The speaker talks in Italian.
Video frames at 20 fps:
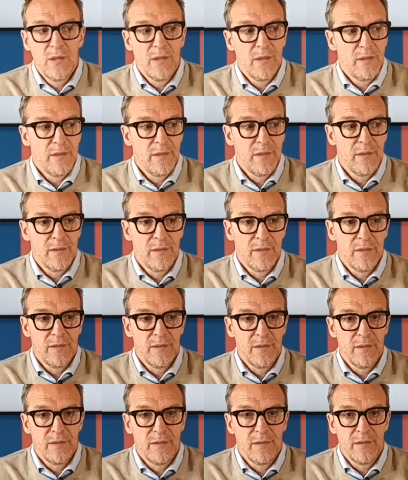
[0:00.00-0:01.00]

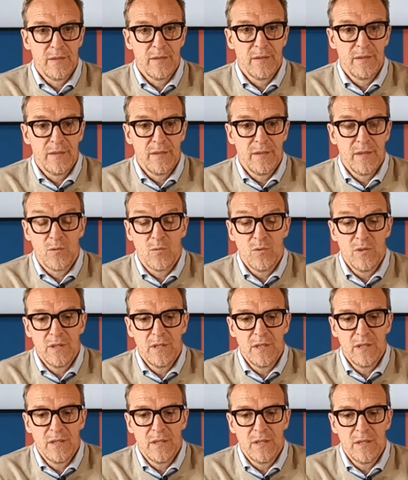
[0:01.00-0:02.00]
E, e,
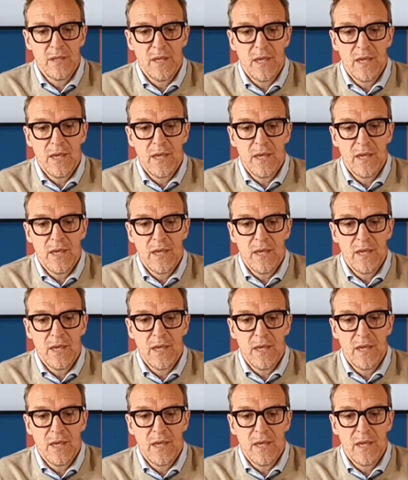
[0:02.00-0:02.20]
quindi